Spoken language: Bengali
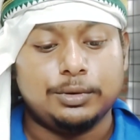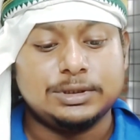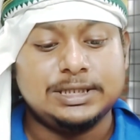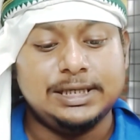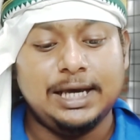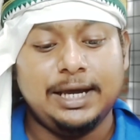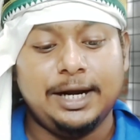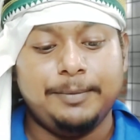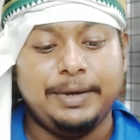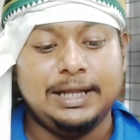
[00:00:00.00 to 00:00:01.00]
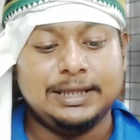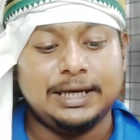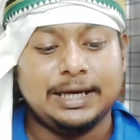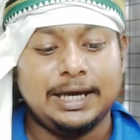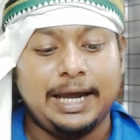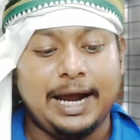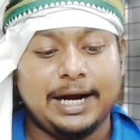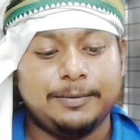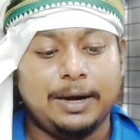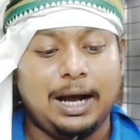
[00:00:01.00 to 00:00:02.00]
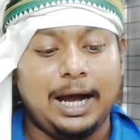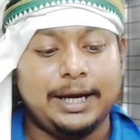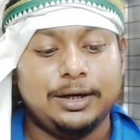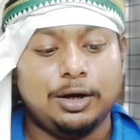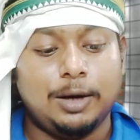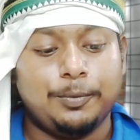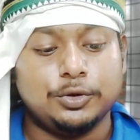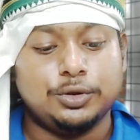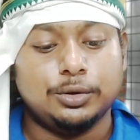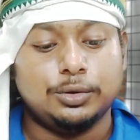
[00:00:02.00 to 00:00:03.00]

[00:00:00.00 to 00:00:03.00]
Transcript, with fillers: সিএ এর বিল থেকে অ্যাক্ট বা আইন হওয়া পর্যন্ত